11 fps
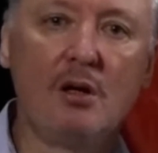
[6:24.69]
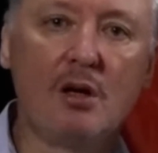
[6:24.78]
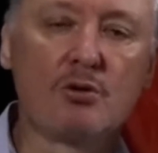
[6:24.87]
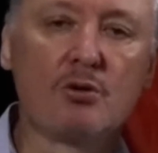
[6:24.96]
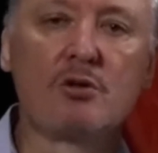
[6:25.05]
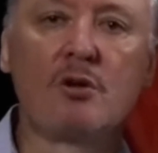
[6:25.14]

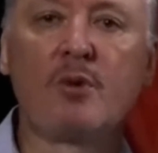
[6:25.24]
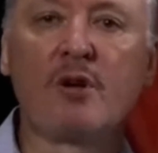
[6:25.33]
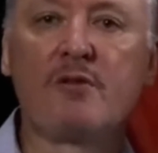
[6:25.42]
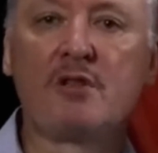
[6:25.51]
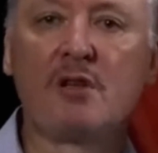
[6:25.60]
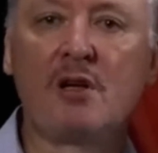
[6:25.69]
отсутствием
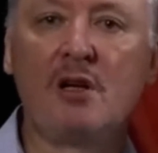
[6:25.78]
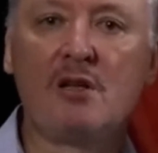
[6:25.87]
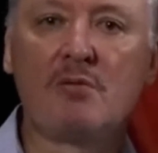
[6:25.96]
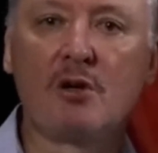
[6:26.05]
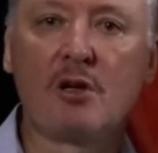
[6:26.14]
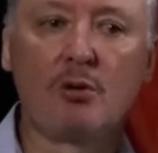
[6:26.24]

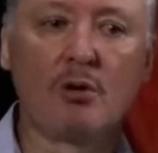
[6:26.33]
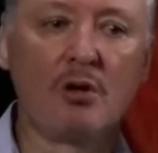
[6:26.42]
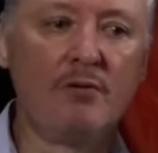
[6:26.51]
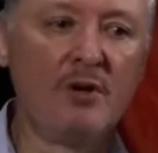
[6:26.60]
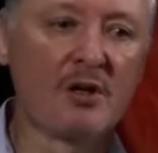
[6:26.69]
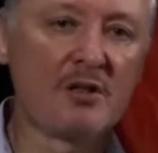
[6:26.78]
профессионализма, которые
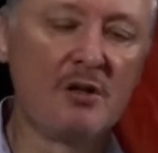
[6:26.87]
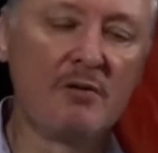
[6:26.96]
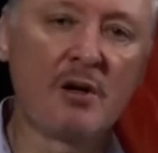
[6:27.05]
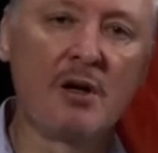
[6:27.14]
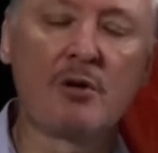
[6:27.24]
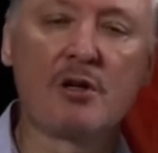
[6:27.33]
выросли
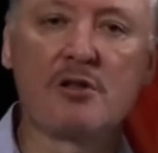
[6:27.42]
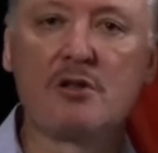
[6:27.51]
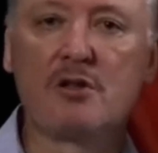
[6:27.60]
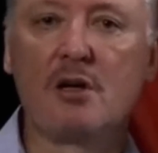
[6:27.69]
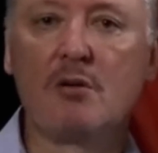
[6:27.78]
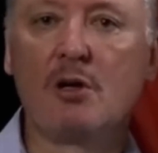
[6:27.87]
в рамках
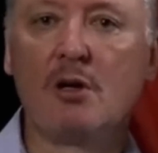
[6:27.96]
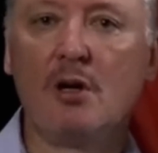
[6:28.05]
системы